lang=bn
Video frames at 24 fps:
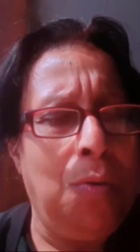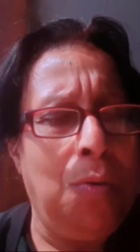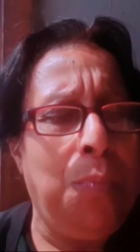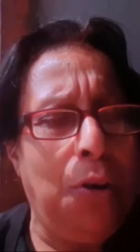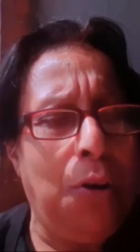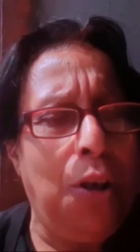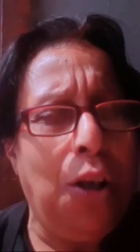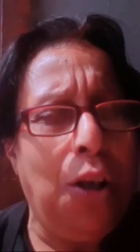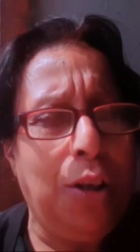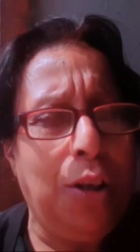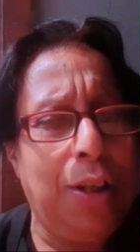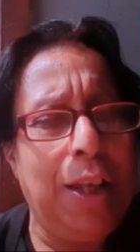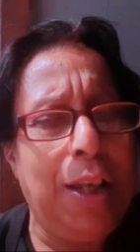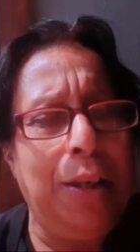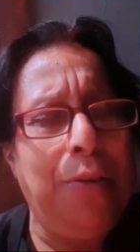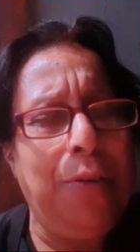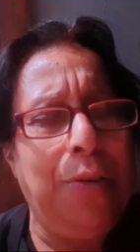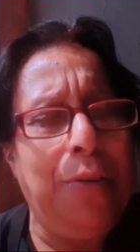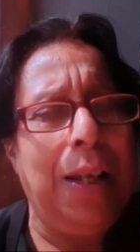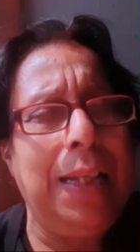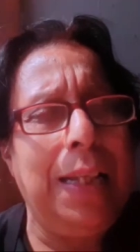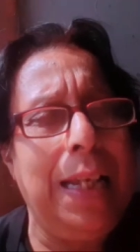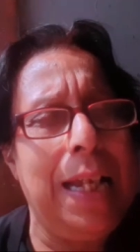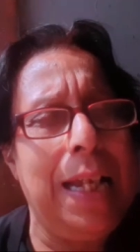উপলক্ষে
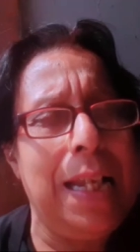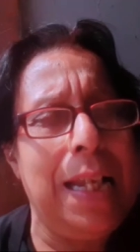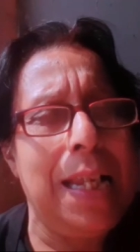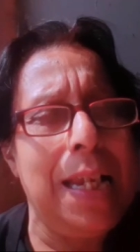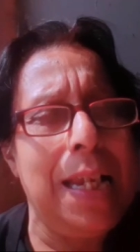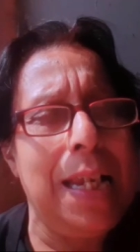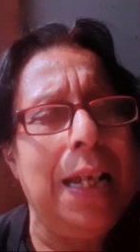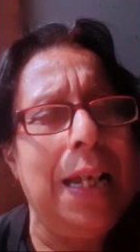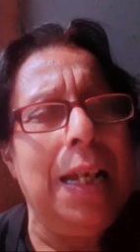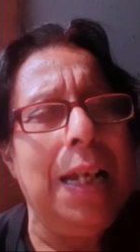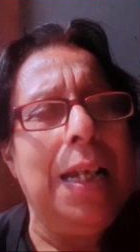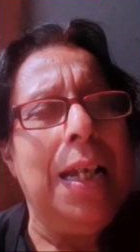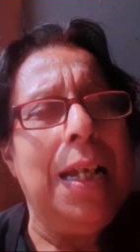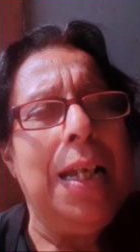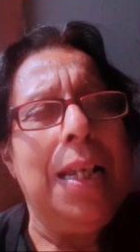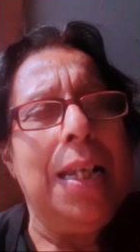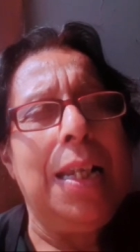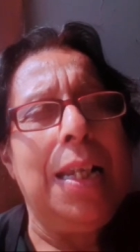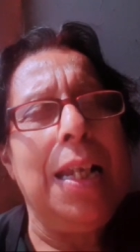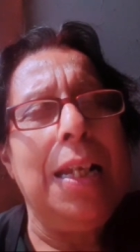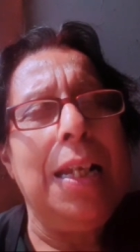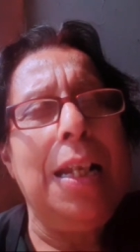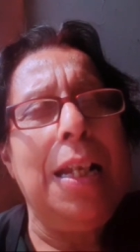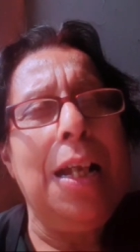ওরা দিয়েছে
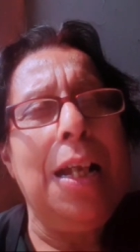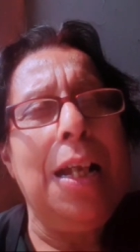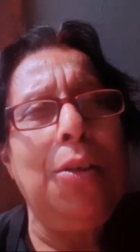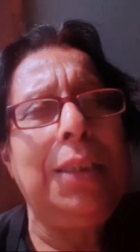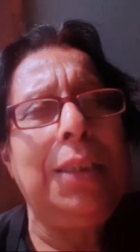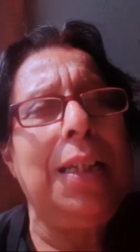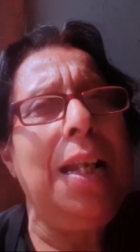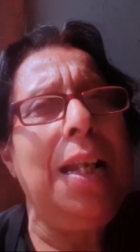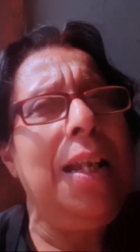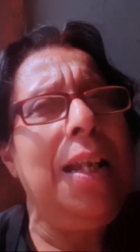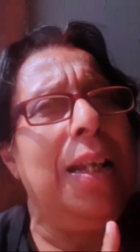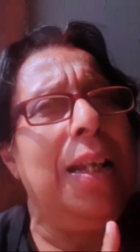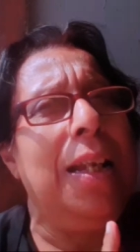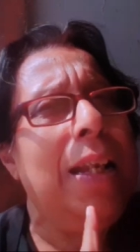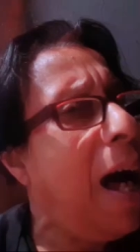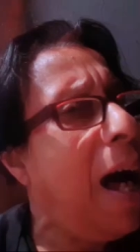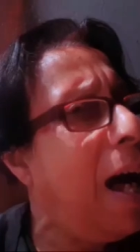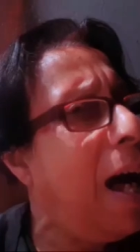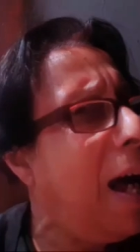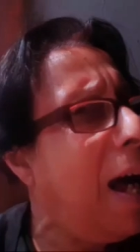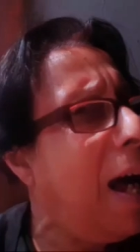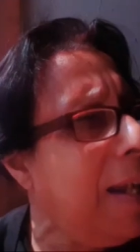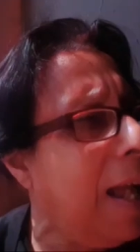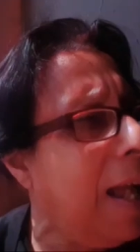সেটা হচ্ছে
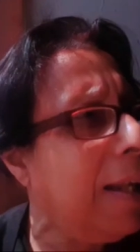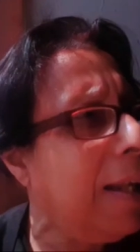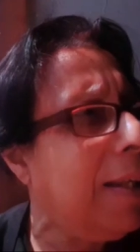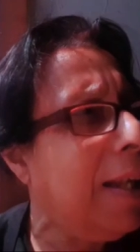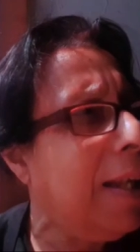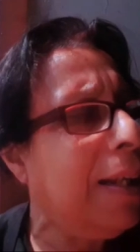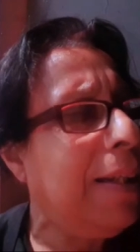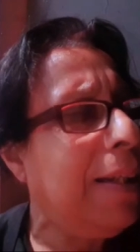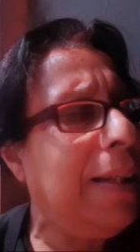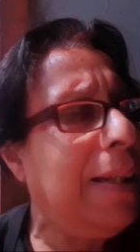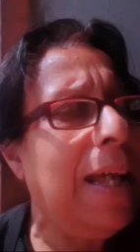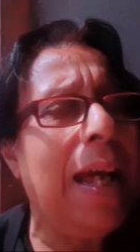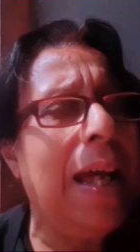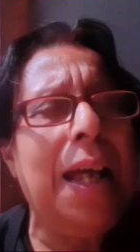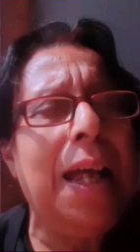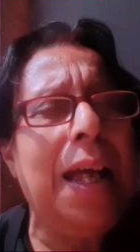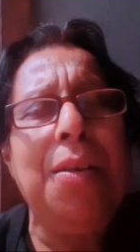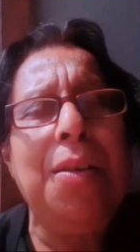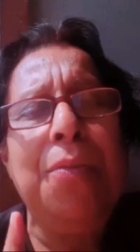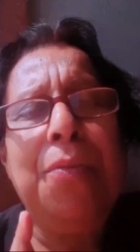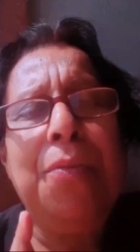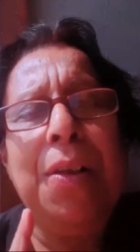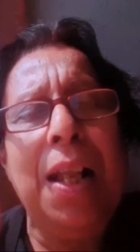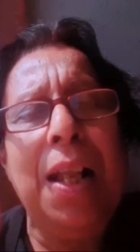নান আদার
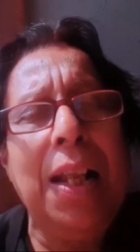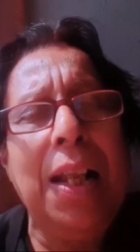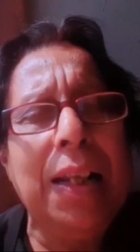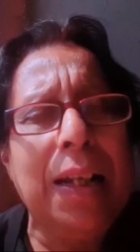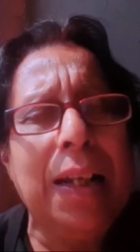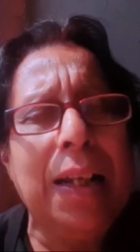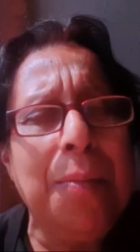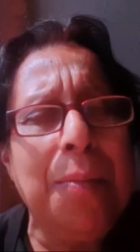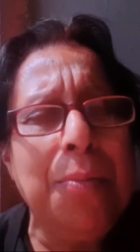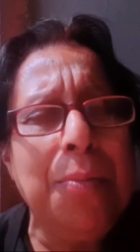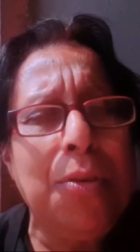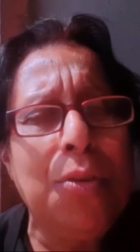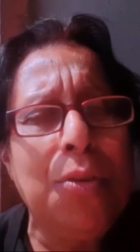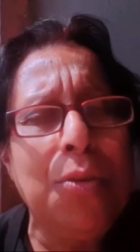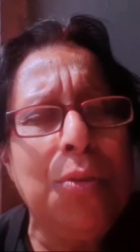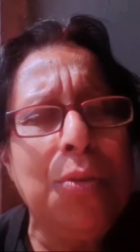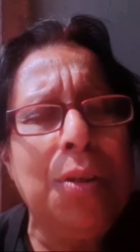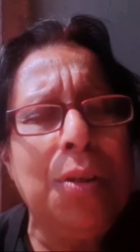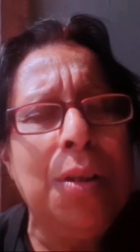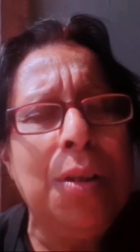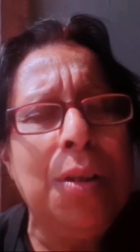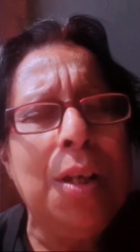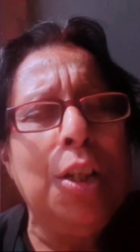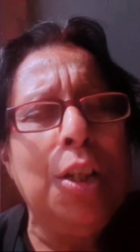দ্যান ওয়েলকাম টু
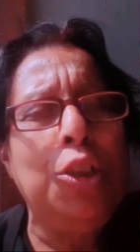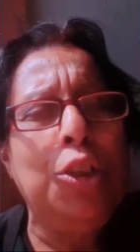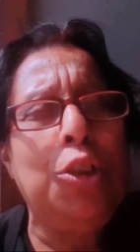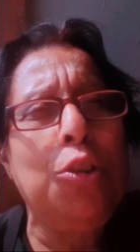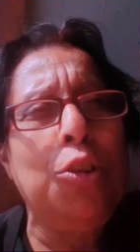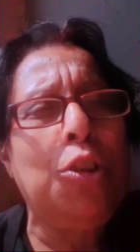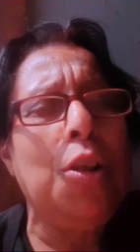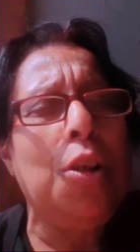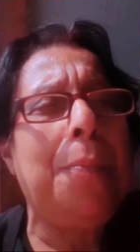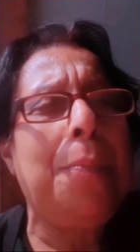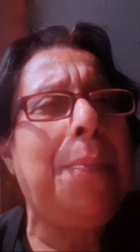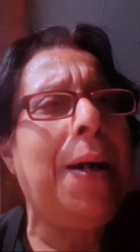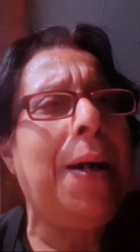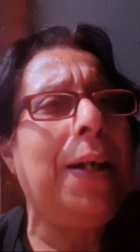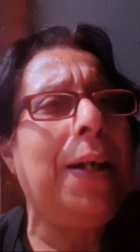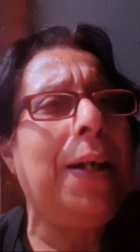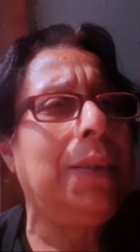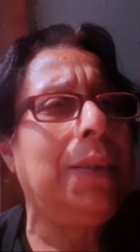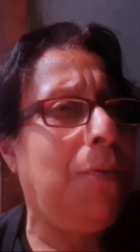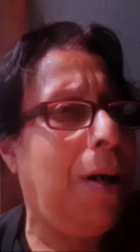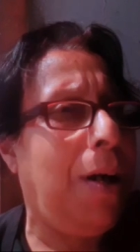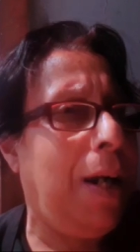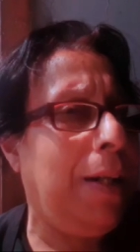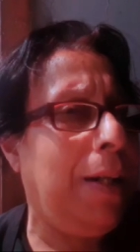সুতোপাস
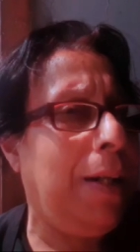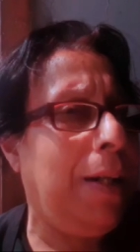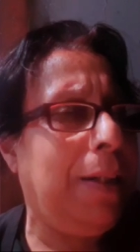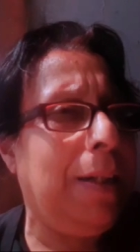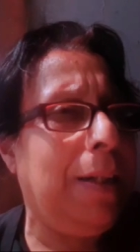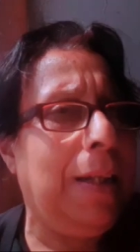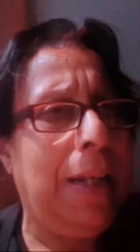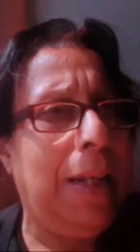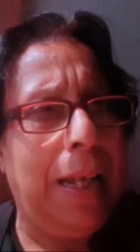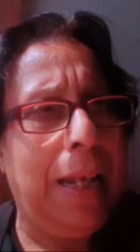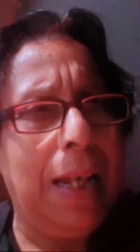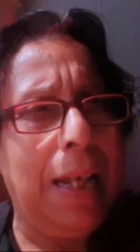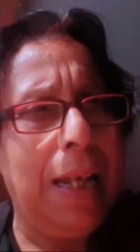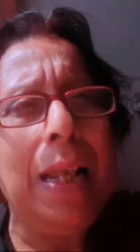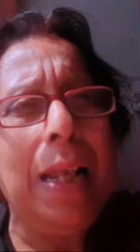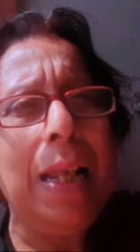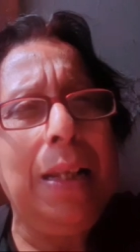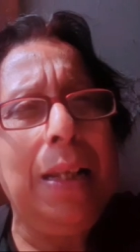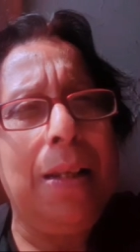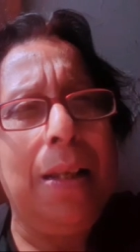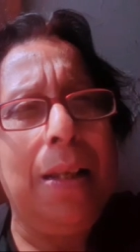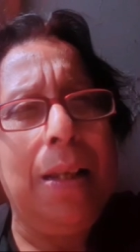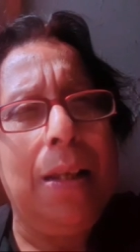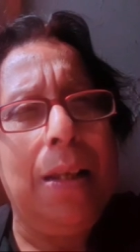ওয়ার্ল্ড এটাই
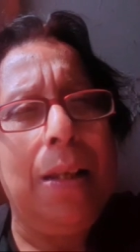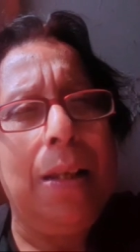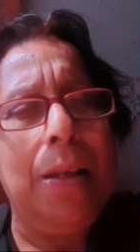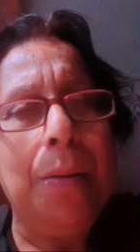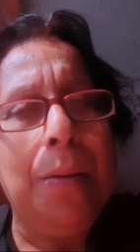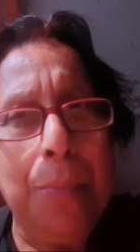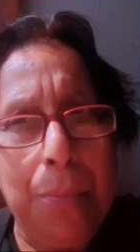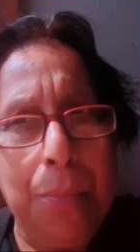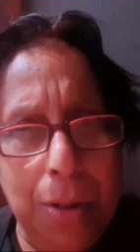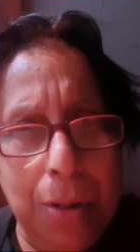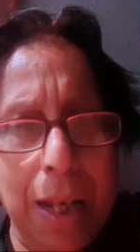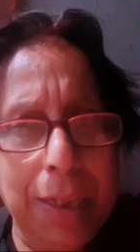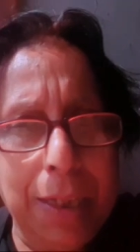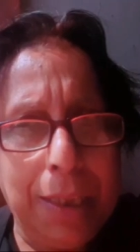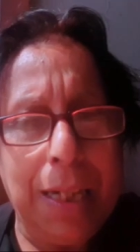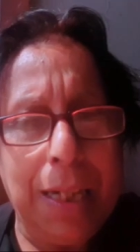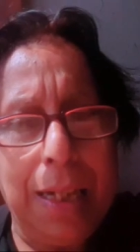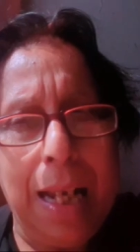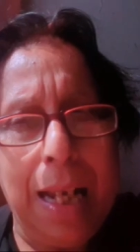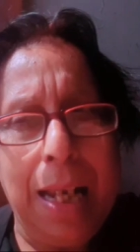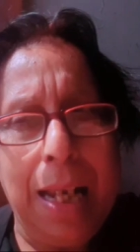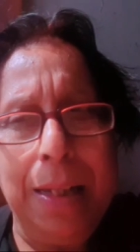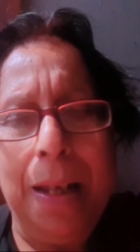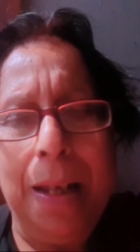মনে হয়
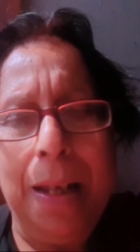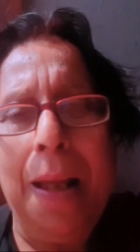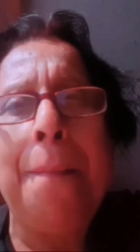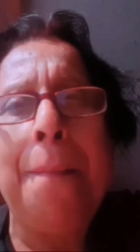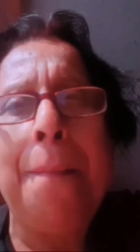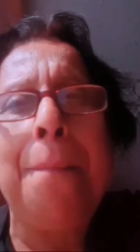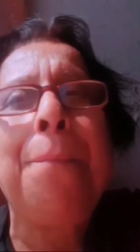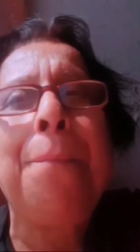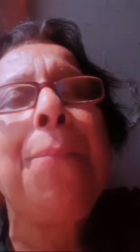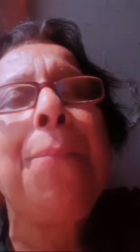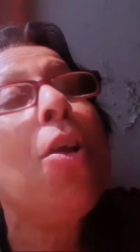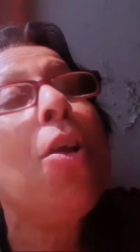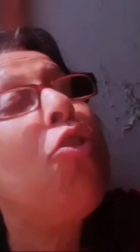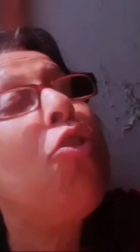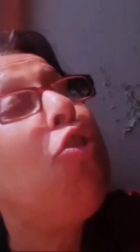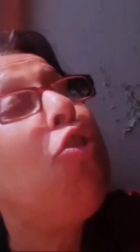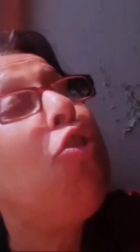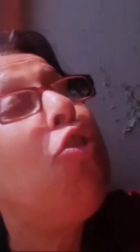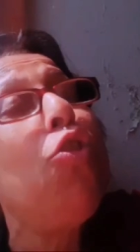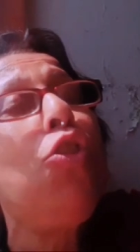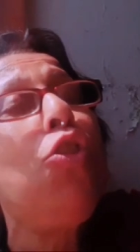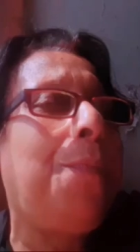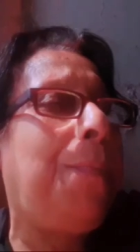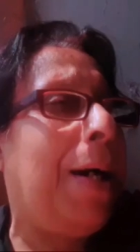সেটাই হ্যাঁ
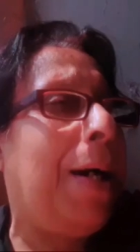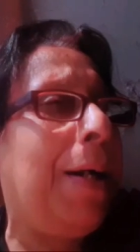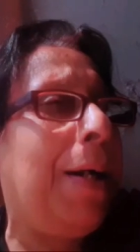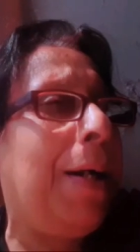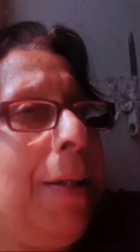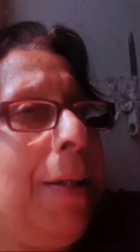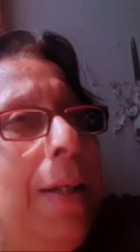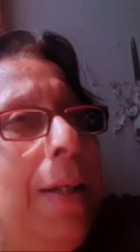সুতপা